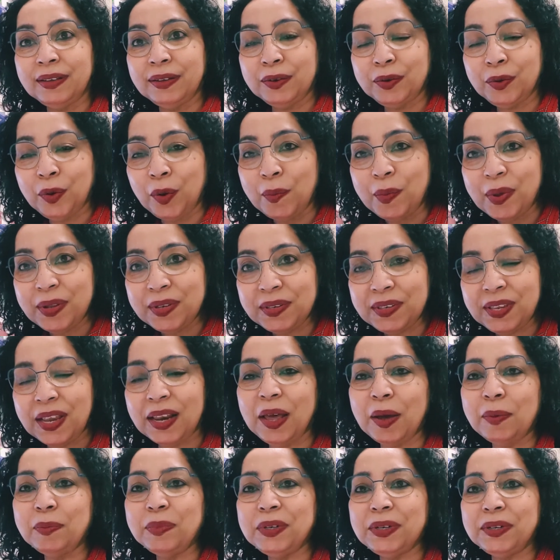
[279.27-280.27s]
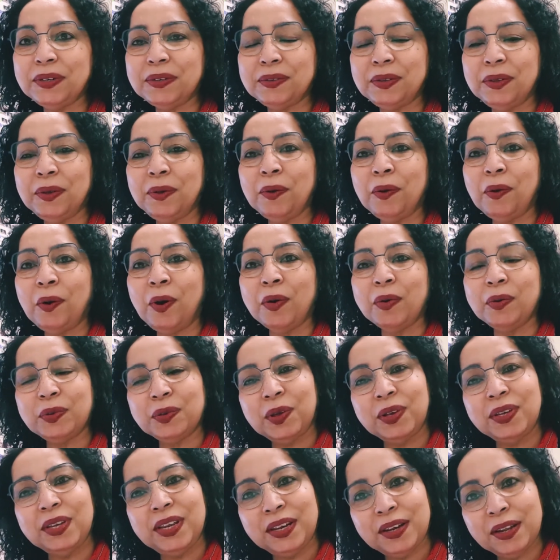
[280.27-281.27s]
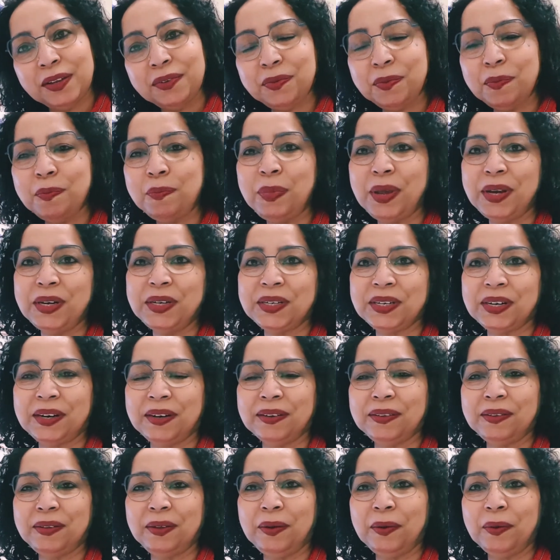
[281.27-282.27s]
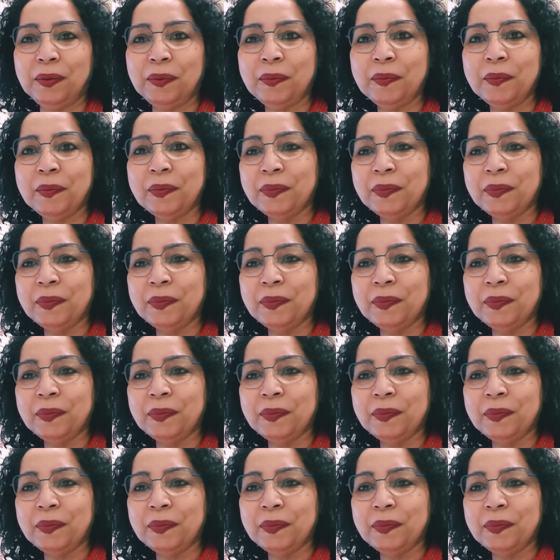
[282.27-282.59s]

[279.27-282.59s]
को मैं सलाम करती हूँ और उसका ये नस्म पेश करती हूँ